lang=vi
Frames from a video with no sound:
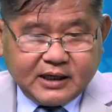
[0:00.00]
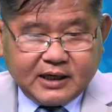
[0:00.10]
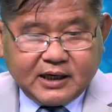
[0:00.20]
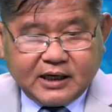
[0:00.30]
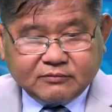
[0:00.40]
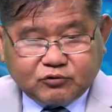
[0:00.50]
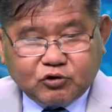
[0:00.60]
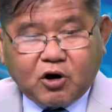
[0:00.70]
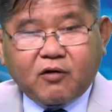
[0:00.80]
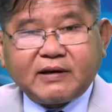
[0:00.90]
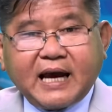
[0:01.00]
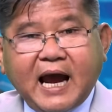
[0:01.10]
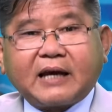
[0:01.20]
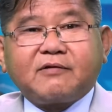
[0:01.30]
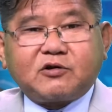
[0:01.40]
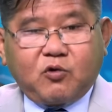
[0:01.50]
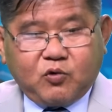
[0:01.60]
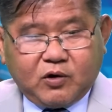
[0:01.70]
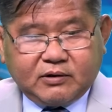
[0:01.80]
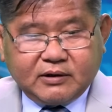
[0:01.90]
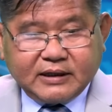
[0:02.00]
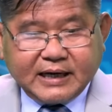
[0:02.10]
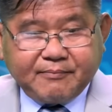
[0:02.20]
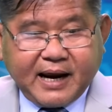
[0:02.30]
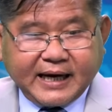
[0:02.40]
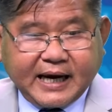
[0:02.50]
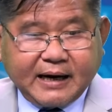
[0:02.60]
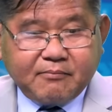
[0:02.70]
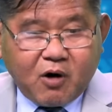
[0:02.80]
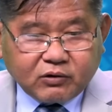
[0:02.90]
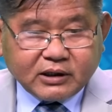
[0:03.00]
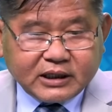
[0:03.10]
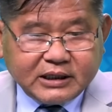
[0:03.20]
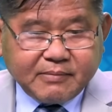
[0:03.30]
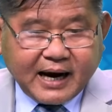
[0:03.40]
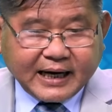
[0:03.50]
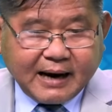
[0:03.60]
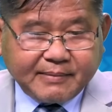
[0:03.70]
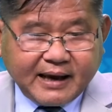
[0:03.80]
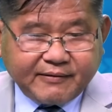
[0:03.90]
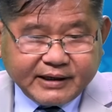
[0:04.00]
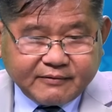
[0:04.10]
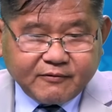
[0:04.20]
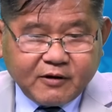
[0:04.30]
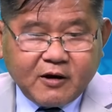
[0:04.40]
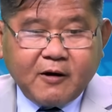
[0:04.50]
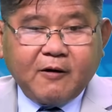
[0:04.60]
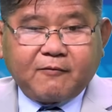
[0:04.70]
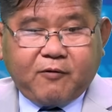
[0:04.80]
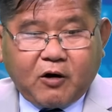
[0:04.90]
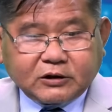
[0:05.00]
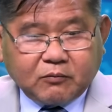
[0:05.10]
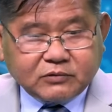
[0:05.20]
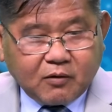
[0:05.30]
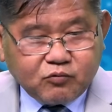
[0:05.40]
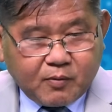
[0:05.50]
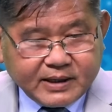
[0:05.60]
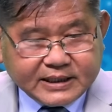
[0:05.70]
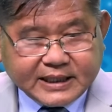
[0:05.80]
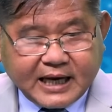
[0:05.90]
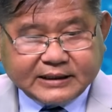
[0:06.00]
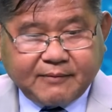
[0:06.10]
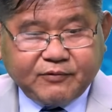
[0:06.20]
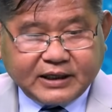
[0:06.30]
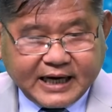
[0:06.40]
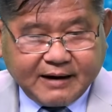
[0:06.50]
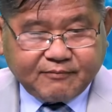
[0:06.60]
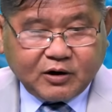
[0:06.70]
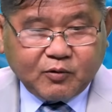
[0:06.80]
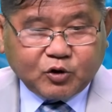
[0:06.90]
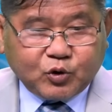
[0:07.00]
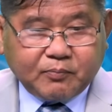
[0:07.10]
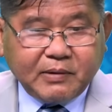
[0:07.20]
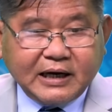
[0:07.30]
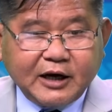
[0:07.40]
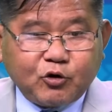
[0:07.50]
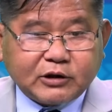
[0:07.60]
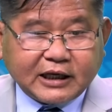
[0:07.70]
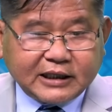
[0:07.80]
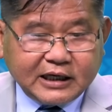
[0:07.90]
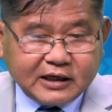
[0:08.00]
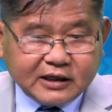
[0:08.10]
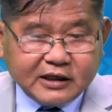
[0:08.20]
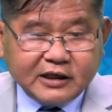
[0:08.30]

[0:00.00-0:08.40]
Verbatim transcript: À, tôi cho quý vị hai cái ví dụ luôn. Năm 2021 khi bà Kamala Harris, phó tổng thống của Mỹ sang thăm Việt Nam và lúc đó chuẩn bị lên đối tác chiến lược